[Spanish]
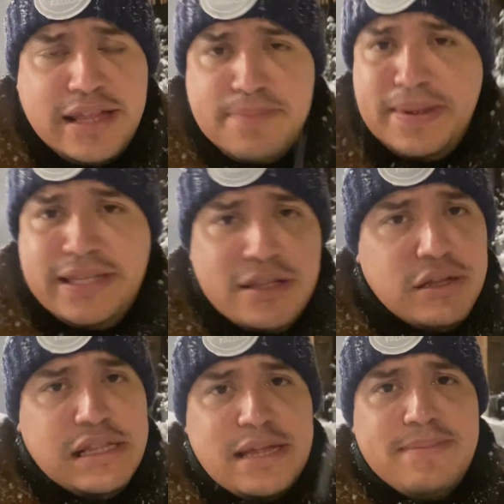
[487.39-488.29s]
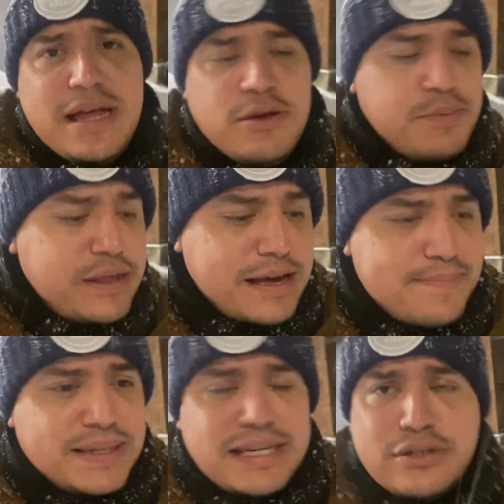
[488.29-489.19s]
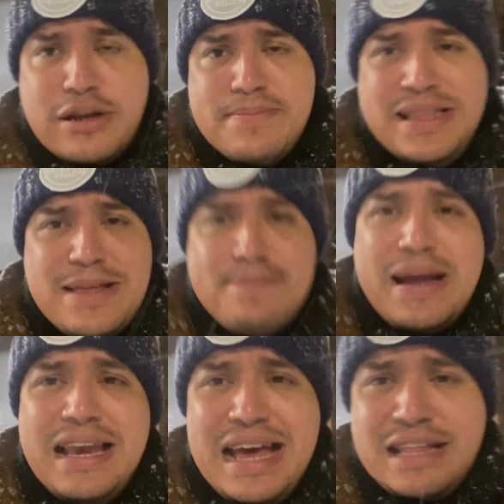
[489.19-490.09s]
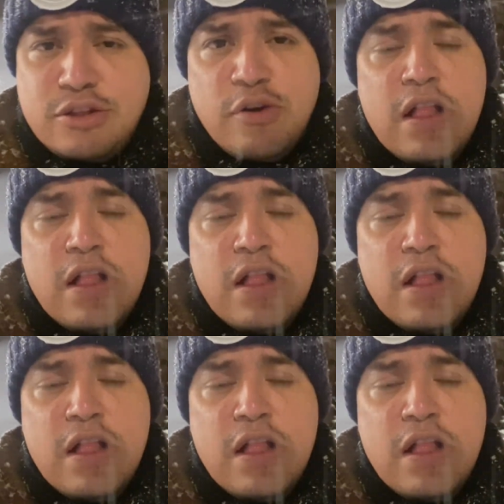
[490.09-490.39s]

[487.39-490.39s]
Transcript: Dependiendo del tamaño, pueden empezar solamente paleando.